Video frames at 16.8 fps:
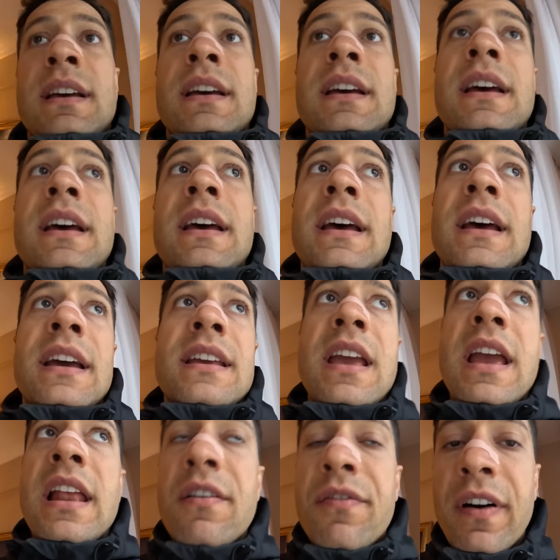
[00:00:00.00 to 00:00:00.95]
É,
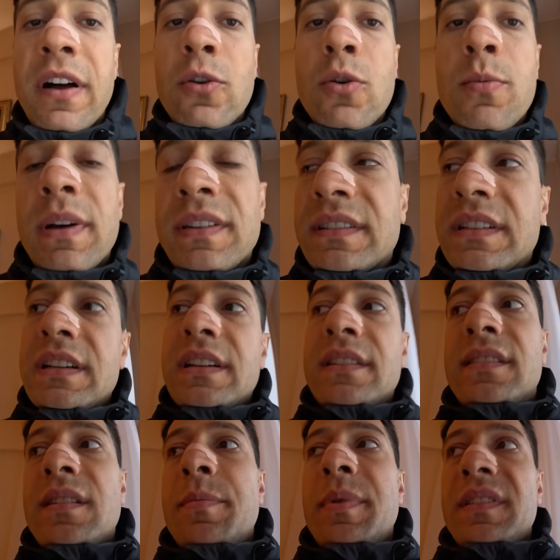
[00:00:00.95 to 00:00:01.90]
e aí ele falou
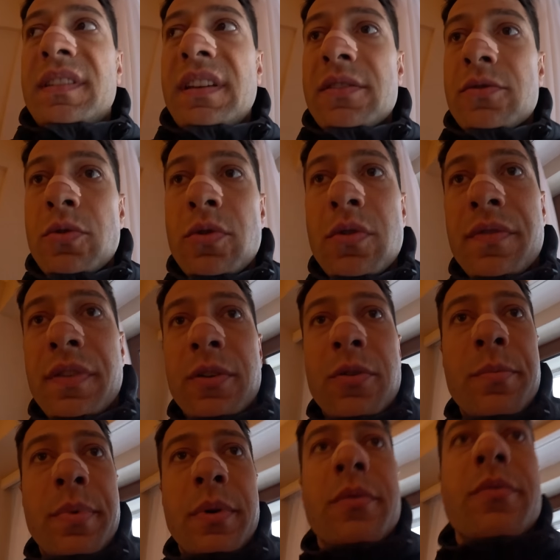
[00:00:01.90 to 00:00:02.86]
bastante, se apresentou,
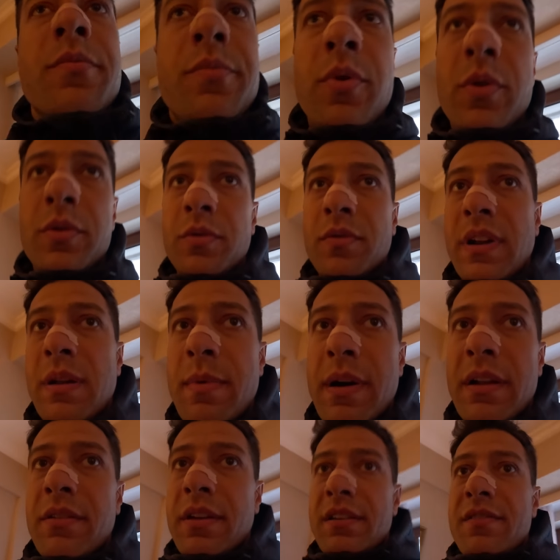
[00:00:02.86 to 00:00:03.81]
falou um, um, pouco do
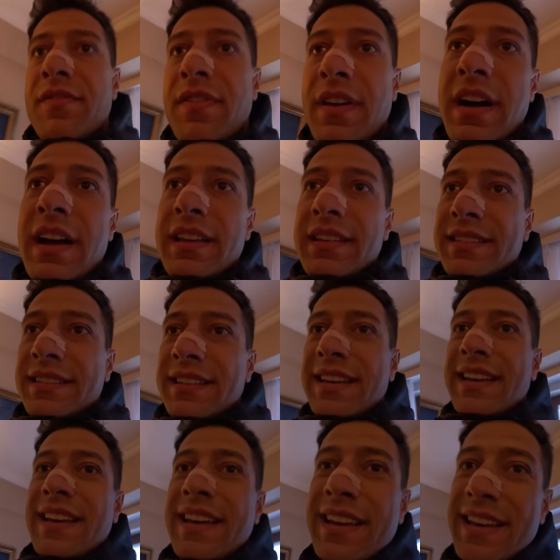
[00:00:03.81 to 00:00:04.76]
trabalho que ele faz,